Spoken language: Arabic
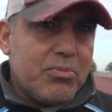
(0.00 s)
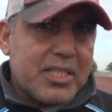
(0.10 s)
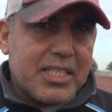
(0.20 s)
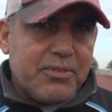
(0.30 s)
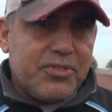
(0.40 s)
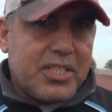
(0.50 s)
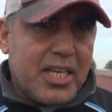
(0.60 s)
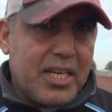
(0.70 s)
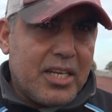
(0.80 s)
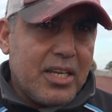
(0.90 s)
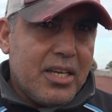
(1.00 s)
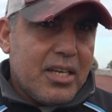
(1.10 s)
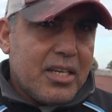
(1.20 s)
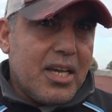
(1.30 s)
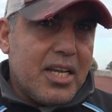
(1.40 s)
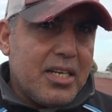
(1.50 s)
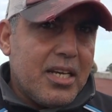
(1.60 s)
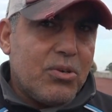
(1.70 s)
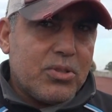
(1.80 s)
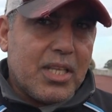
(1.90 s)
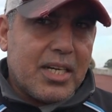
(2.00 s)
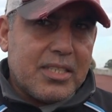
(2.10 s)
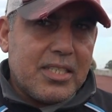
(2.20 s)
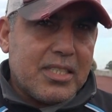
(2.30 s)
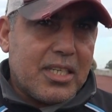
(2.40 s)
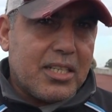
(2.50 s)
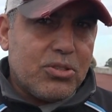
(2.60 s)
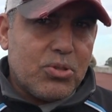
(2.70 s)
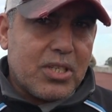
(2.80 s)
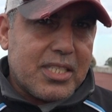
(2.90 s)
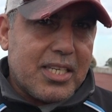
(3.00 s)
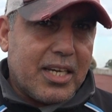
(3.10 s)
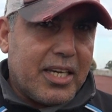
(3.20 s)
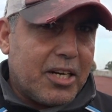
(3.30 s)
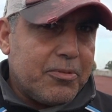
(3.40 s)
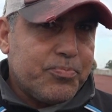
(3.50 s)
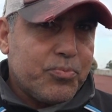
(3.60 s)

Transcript: من الصنف الثاني كانه طاكسي سياره اجره صغيره